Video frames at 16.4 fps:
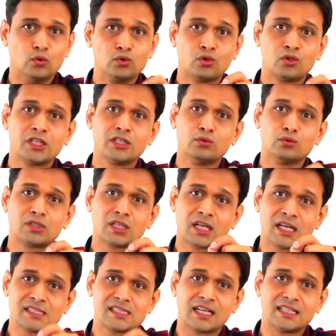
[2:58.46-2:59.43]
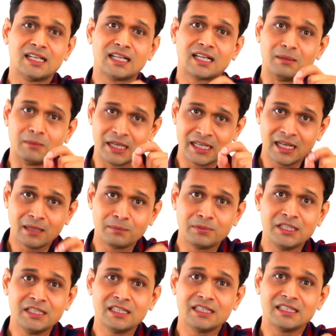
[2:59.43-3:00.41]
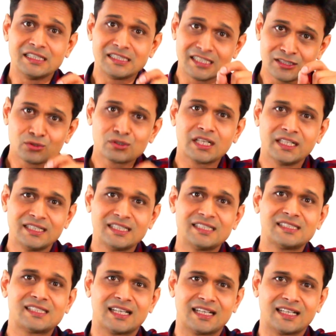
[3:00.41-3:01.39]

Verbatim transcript: उन्होंने उतना ज्यादा कमाया भी इसी सोसाइटी से